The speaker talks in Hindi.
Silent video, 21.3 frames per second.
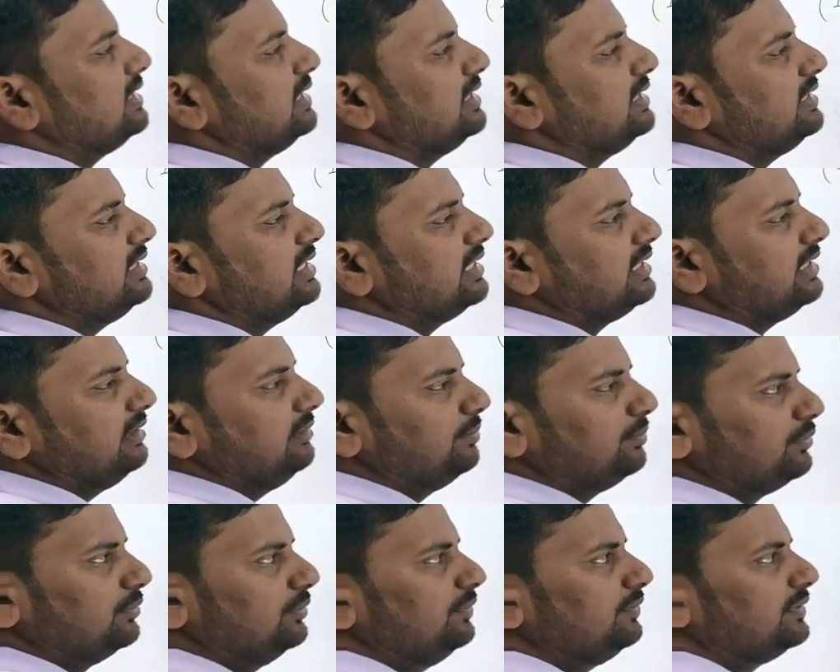कीजिए कि
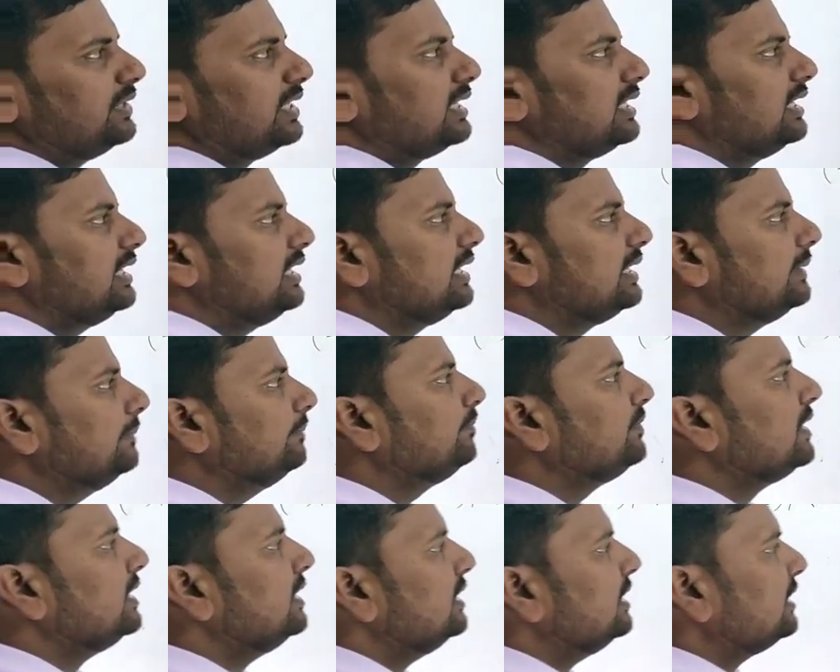प्रूफ करना है
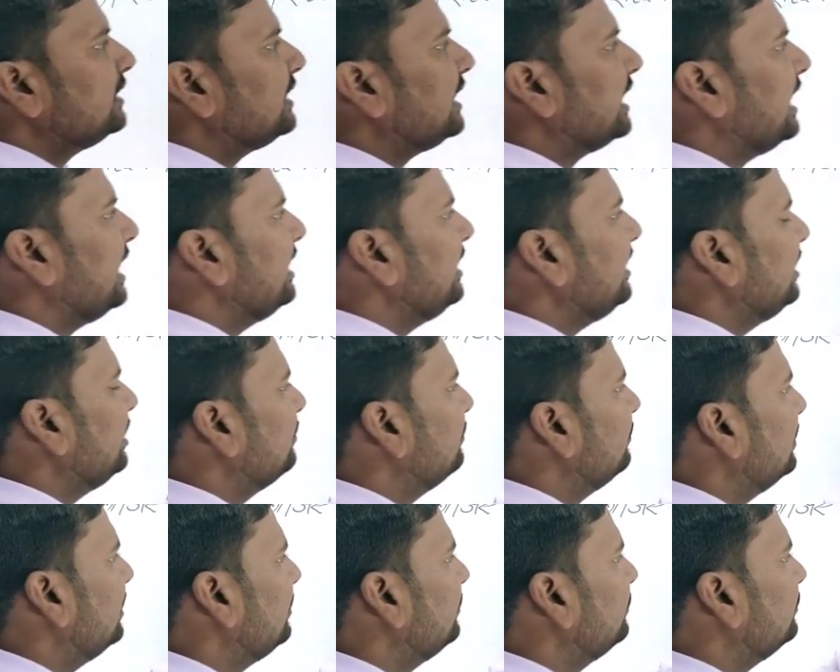टेन
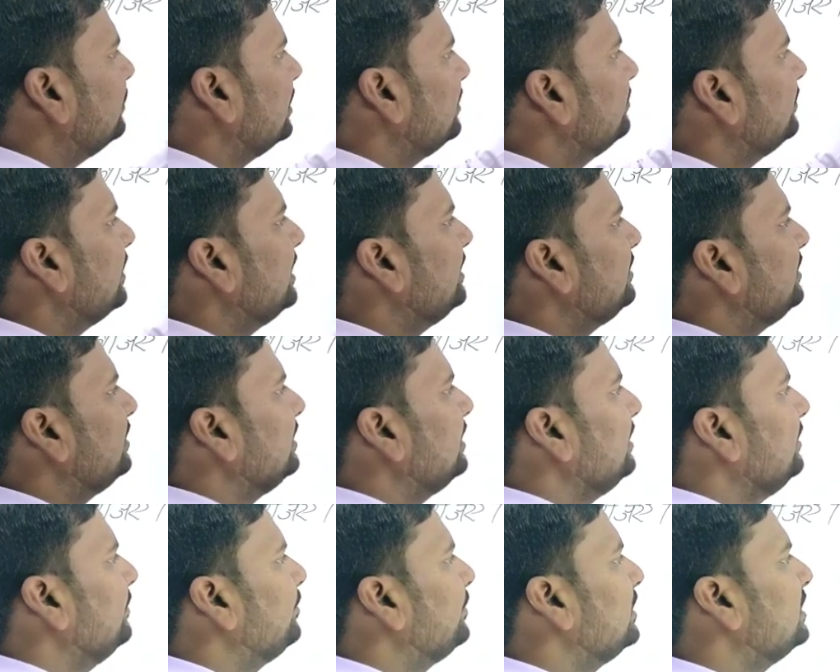इनवर वन बाई
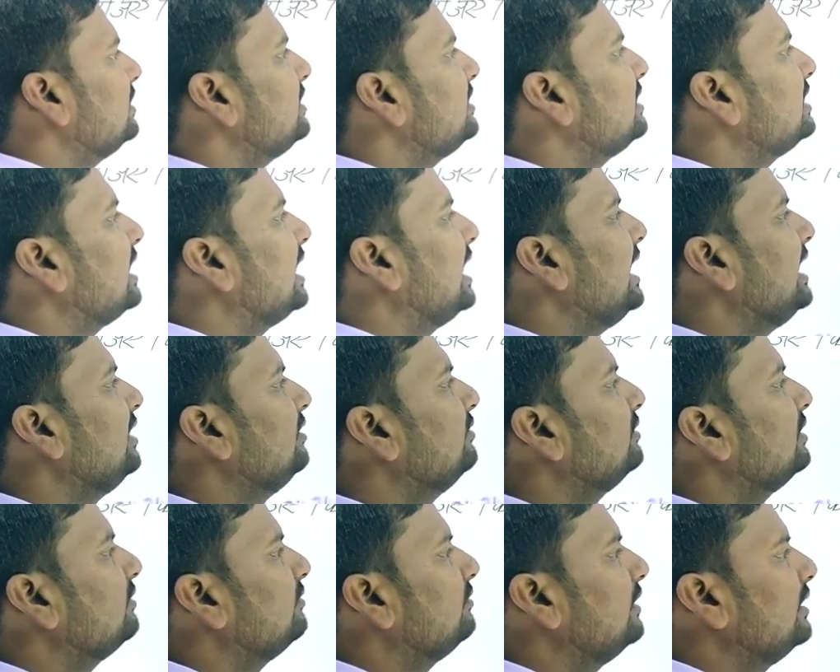थ्री प्लस टेन
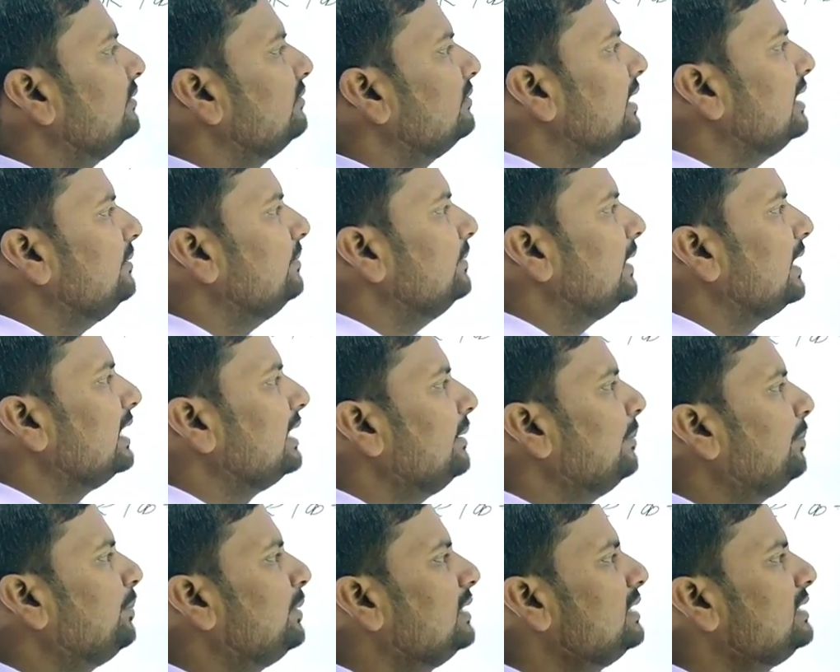इनवर वन बाई
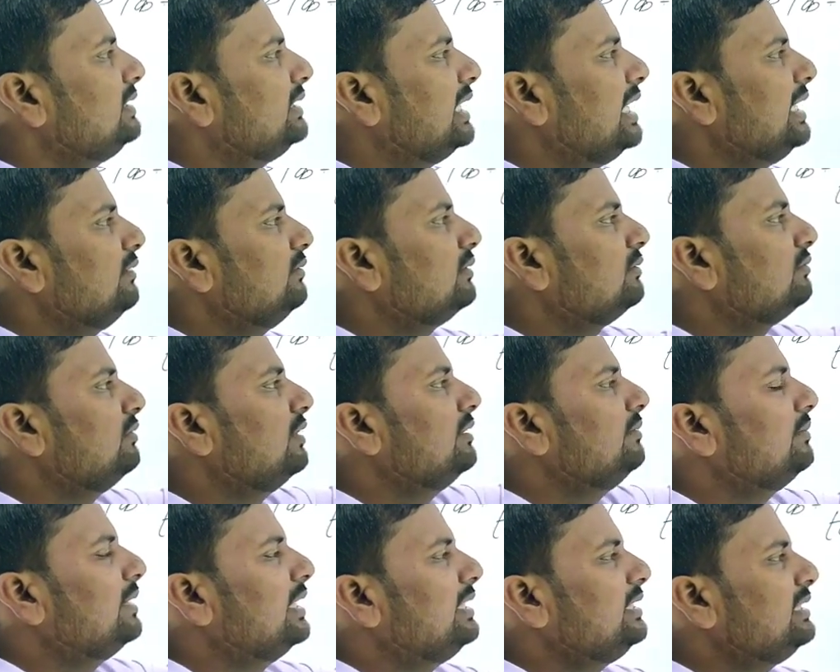फाइव प्लस टेन इनवर
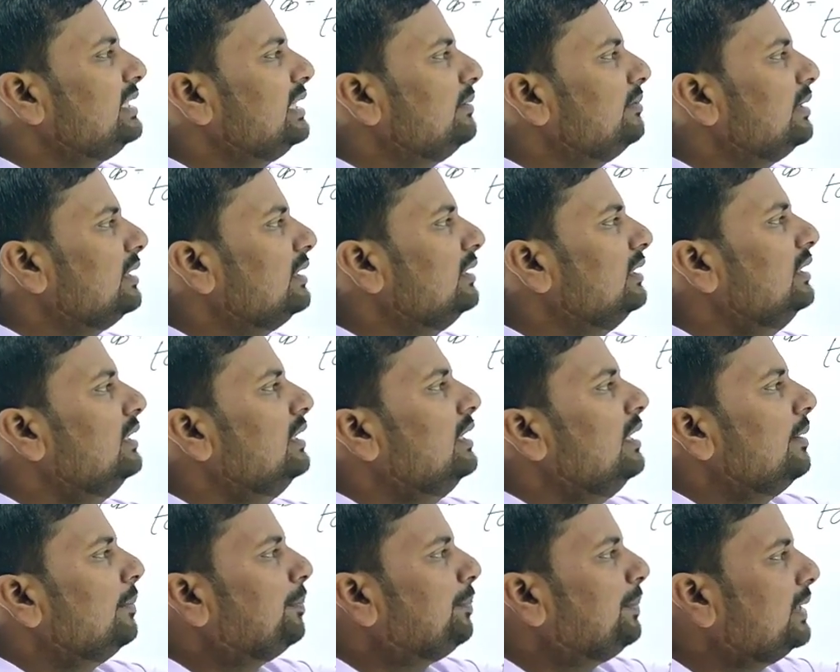वन बाई सेवन
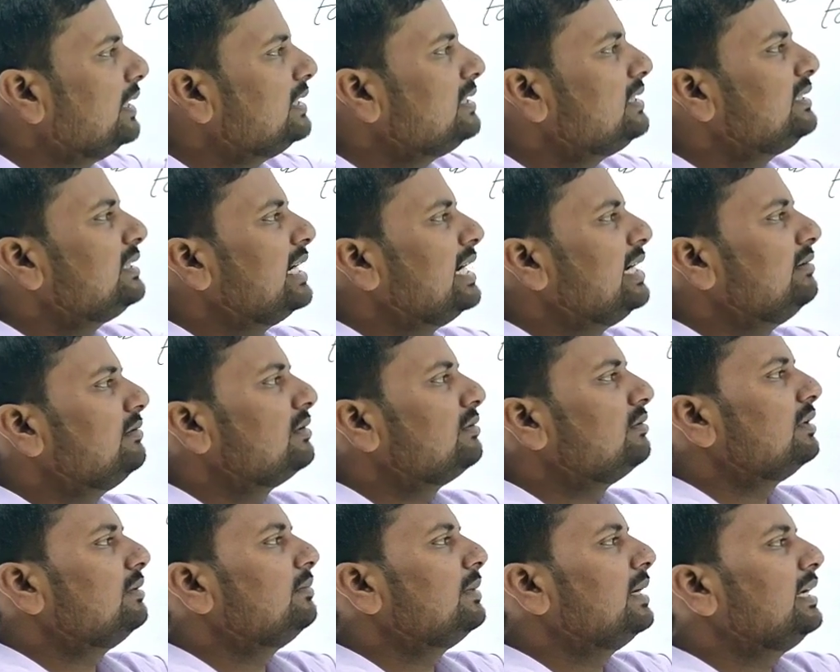प्लस टेन इनवर
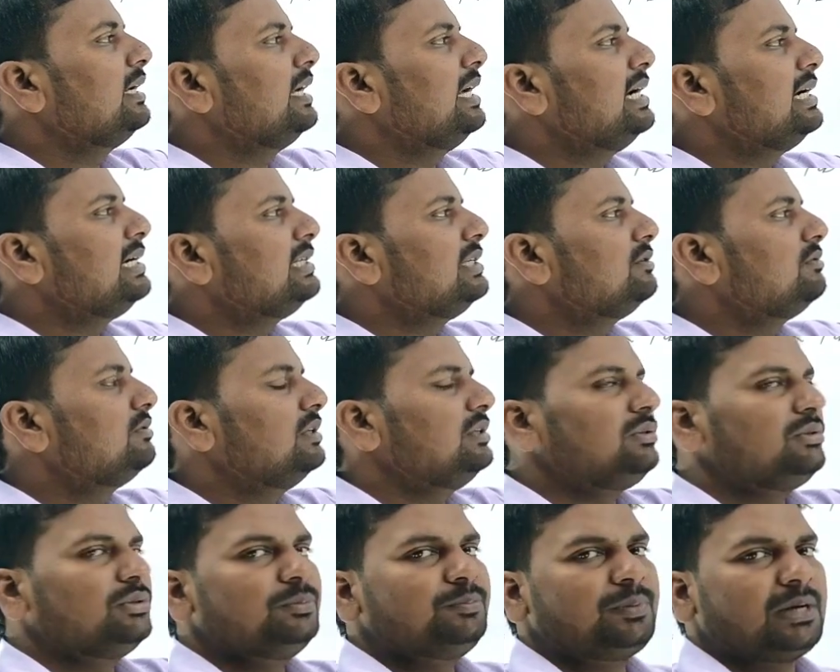वन बाई एट इज इक्वल
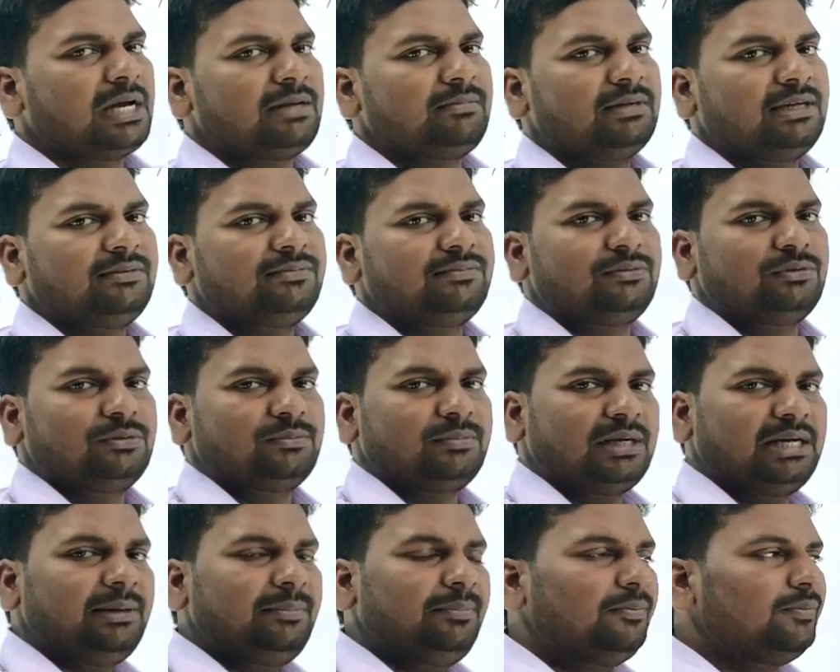टू पाई बाई फोर
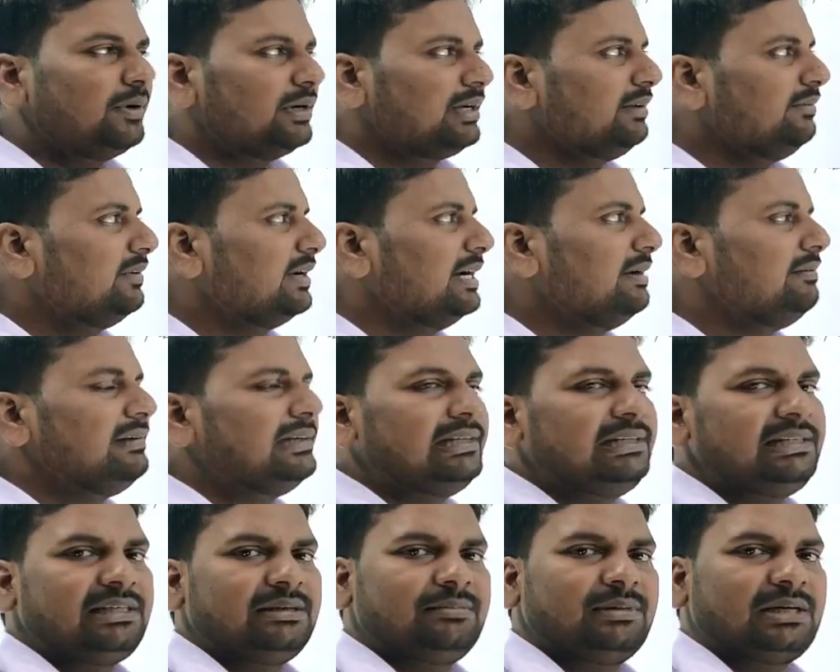माने फोर्टी फाइव
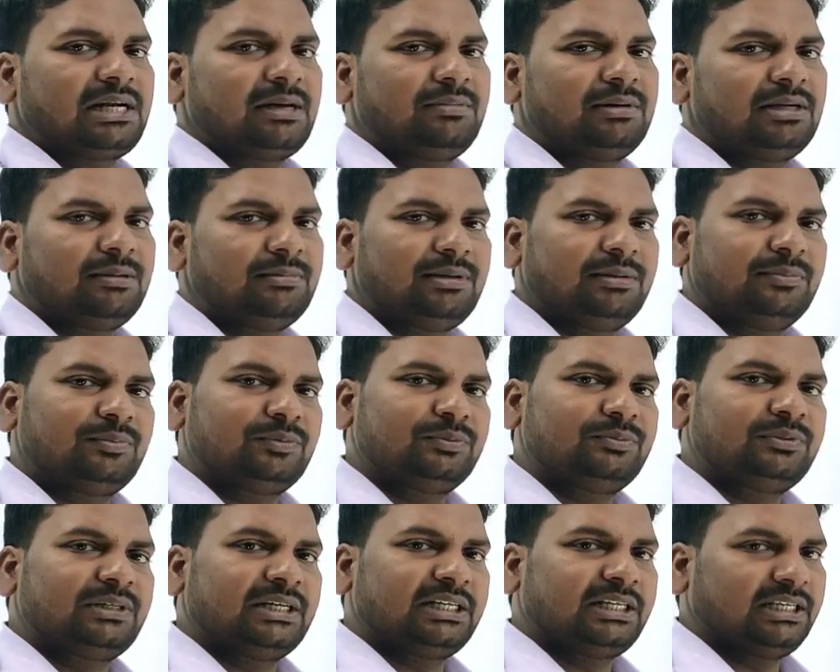डिग्री के बराबर हमें
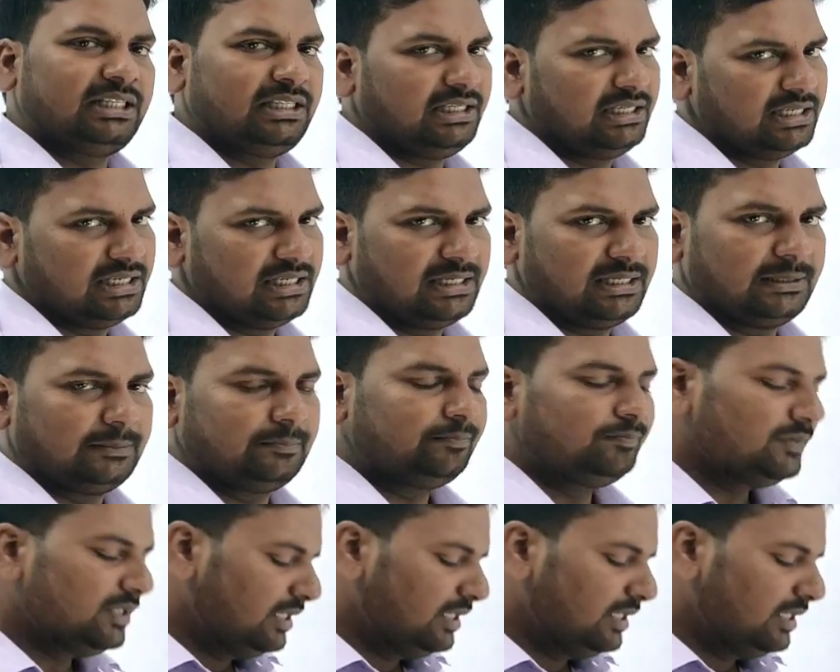प्रूव करके दिखाना है